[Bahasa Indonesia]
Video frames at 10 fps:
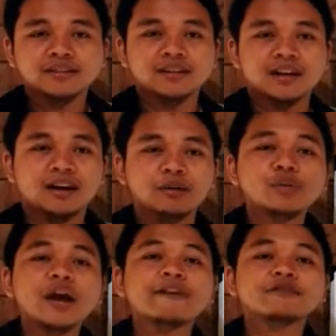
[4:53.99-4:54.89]
Ya,
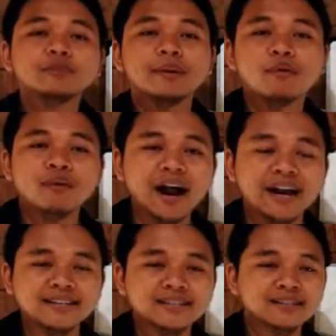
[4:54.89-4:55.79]
we have to
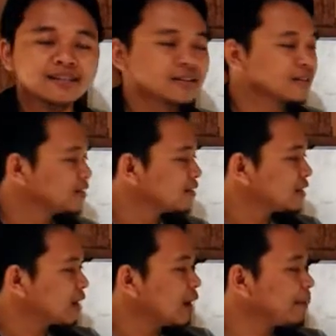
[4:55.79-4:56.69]
memorize.
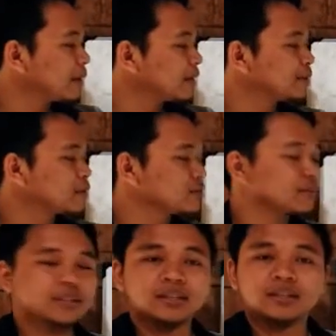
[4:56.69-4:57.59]
Apa yang dimaksud
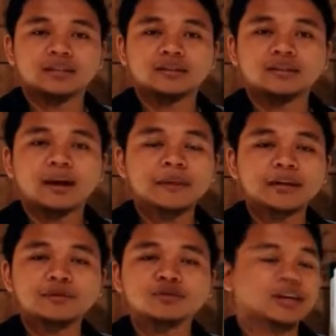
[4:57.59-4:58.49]
seperti ini? Apa
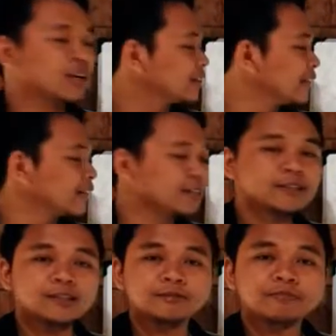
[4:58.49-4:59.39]
yang dimaksud dengan kata ingat
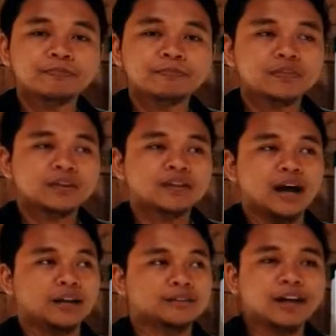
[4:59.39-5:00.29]
ini?
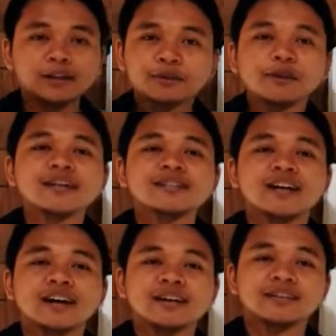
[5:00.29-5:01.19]
Ya, tergantung
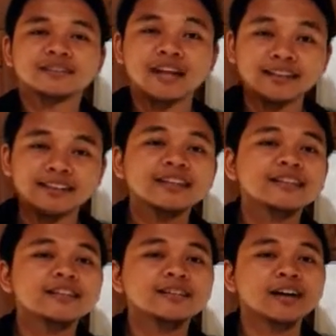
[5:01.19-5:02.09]
konteksnya. Saat ini
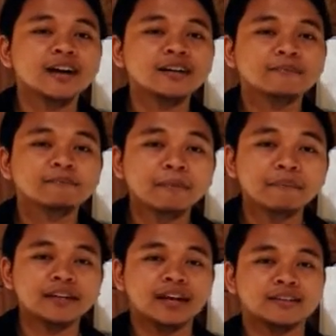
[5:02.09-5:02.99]
kita sedang
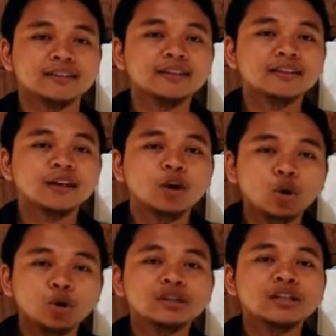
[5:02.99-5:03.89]
memperingati
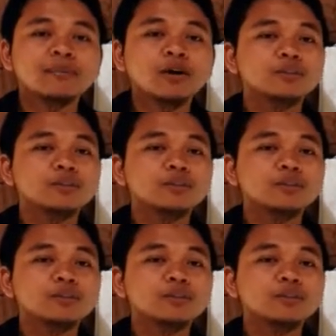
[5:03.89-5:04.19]
HUT Hima